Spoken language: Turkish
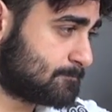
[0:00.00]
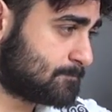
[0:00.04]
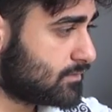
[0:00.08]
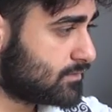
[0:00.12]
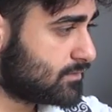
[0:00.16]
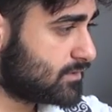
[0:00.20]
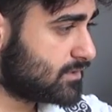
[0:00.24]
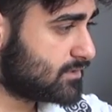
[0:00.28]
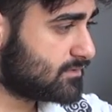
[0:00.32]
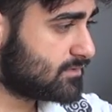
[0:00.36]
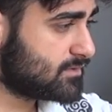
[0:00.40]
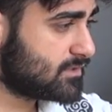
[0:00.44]

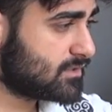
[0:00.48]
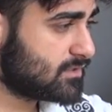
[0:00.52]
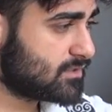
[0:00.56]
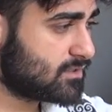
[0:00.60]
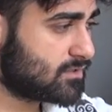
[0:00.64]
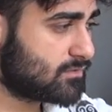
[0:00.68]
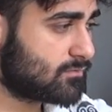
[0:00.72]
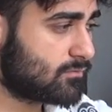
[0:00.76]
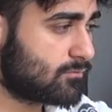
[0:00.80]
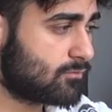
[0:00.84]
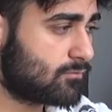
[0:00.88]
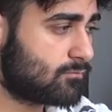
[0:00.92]

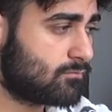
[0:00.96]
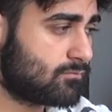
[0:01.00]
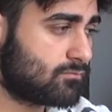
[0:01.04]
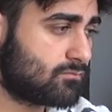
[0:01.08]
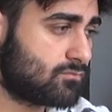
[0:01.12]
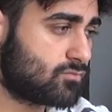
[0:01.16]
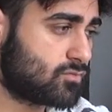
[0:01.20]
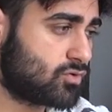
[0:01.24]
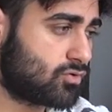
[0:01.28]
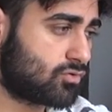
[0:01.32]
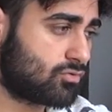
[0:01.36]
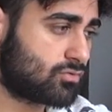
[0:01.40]
7
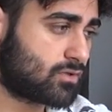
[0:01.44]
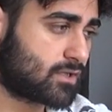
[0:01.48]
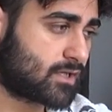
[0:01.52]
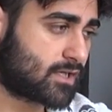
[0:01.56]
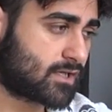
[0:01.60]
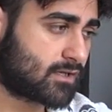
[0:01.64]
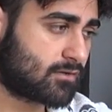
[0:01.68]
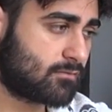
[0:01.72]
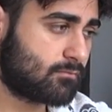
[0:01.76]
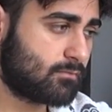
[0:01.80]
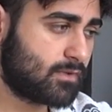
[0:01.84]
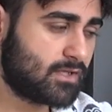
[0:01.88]

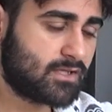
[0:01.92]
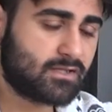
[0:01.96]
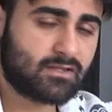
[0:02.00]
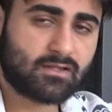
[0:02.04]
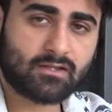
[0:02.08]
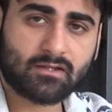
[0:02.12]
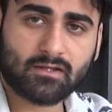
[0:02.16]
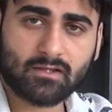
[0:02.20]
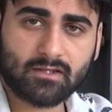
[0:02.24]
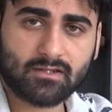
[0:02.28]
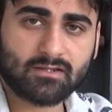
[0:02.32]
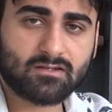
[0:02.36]
olarak
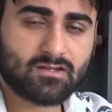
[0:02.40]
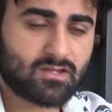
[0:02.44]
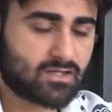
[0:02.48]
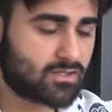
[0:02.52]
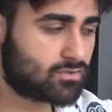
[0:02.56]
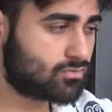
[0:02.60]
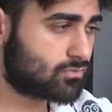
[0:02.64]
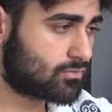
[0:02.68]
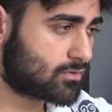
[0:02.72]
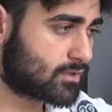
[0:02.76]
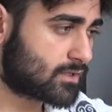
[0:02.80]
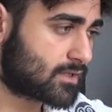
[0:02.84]
main'e en
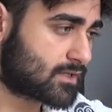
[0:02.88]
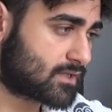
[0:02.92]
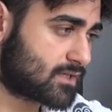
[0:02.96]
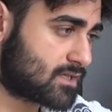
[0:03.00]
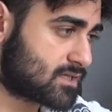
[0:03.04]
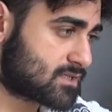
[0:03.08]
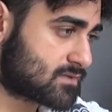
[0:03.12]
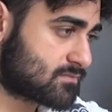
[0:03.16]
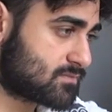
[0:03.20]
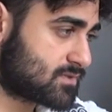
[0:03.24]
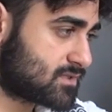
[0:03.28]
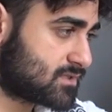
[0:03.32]
7 olarak
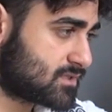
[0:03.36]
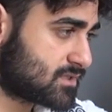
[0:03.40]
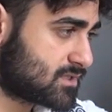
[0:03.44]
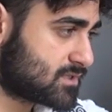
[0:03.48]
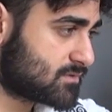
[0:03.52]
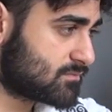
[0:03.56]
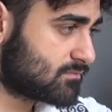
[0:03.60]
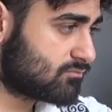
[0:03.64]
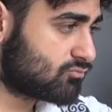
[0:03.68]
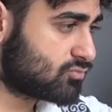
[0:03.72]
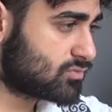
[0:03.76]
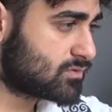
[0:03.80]
yazmıştık.
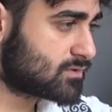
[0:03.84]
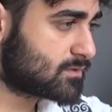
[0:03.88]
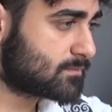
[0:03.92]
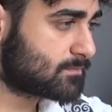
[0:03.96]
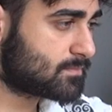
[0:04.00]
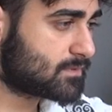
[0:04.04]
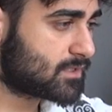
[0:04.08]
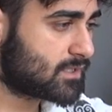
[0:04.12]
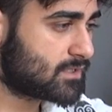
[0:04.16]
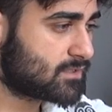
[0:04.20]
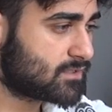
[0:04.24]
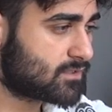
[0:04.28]
Şimdi
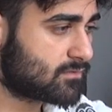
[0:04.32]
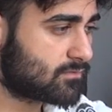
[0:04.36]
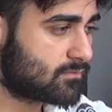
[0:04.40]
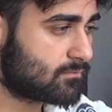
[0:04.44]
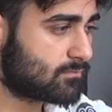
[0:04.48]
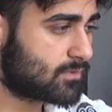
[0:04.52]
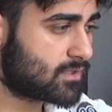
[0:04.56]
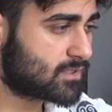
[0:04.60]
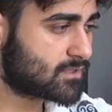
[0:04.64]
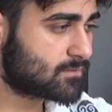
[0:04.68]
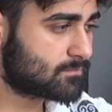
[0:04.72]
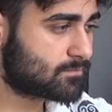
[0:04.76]
multiply,
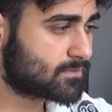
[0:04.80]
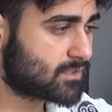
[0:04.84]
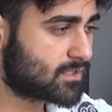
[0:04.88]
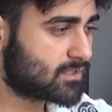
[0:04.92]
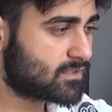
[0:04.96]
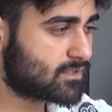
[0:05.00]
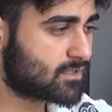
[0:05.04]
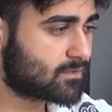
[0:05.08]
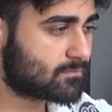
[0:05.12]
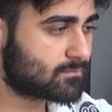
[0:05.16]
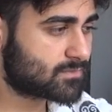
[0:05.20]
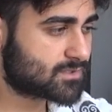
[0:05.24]

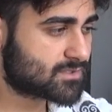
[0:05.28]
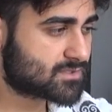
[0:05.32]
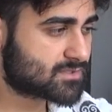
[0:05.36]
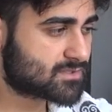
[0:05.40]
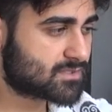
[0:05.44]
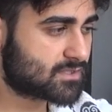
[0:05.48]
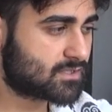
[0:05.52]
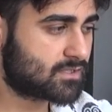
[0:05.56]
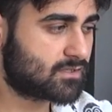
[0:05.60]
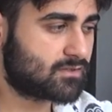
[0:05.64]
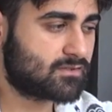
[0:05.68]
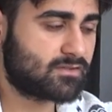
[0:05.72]
multiply
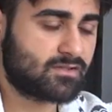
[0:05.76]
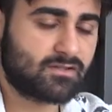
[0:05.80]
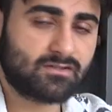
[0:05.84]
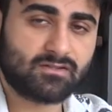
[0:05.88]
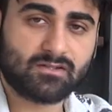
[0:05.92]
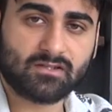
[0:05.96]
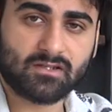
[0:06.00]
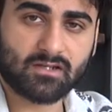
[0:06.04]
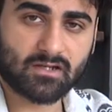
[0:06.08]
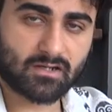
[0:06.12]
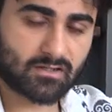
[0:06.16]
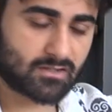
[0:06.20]
numbers'a
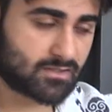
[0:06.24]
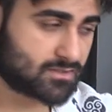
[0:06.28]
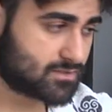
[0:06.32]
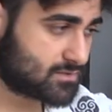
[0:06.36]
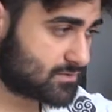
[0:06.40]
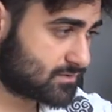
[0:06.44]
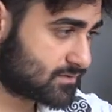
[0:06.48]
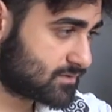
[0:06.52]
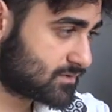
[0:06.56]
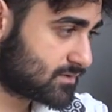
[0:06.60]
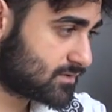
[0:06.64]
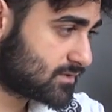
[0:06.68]
7'yi
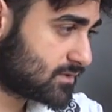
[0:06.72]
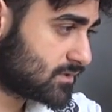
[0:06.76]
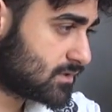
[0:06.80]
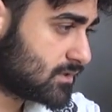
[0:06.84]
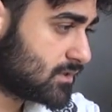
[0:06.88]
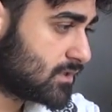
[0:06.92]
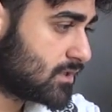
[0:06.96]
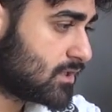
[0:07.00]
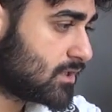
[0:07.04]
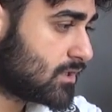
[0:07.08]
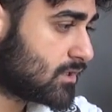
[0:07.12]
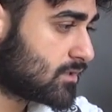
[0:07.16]
yerleştirdi.
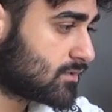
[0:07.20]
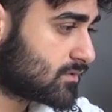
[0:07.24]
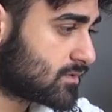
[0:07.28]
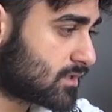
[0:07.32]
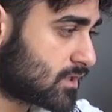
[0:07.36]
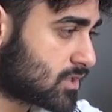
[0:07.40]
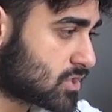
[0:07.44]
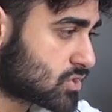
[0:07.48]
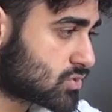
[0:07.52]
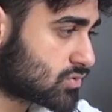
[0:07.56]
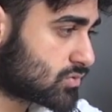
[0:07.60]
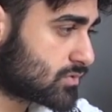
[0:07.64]

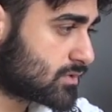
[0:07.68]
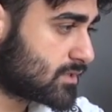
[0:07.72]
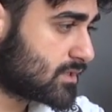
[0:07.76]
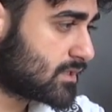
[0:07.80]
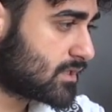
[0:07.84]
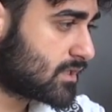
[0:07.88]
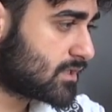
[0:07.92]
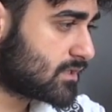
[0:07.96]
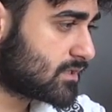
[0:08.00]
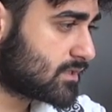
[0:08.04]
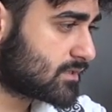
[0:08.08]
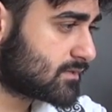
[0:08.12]
Daha sonra
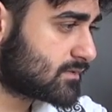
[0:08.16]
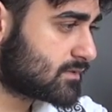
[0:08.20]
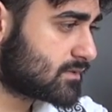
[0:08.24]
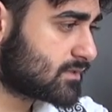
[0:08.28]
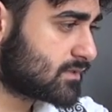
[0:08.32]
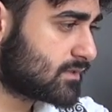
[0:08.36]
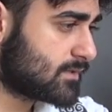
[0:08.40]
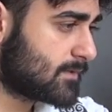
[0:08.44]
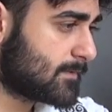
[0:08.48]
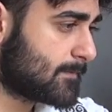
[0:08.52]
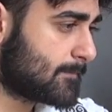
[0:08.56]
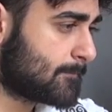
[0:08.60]

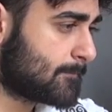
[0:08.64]
ilerledi.